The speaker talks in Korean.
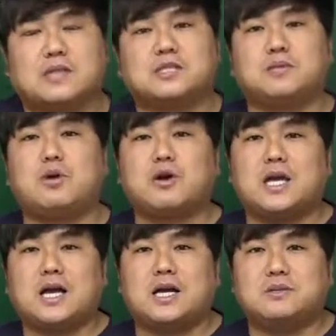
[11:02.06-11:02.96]
아침형
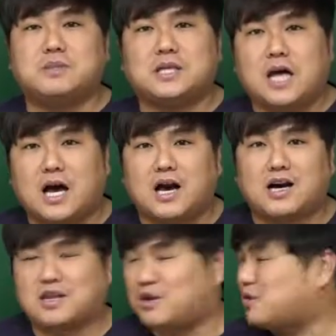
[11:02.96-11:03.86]

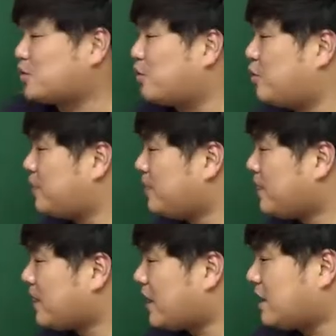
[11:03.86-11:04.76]
인간입니다가 되는 것이고
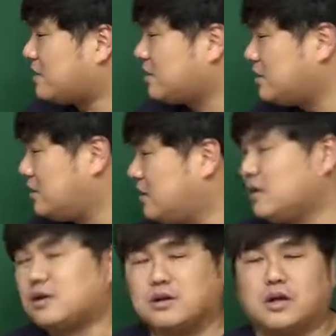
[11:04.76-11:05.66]
아래 있는 거는
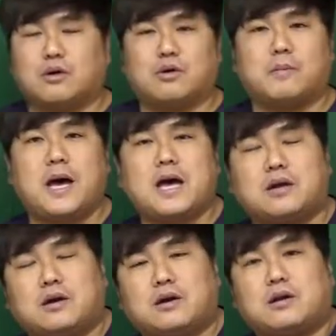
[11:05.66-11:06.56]
they go to bed
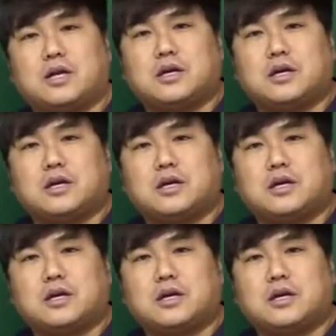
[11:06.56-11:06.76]
early.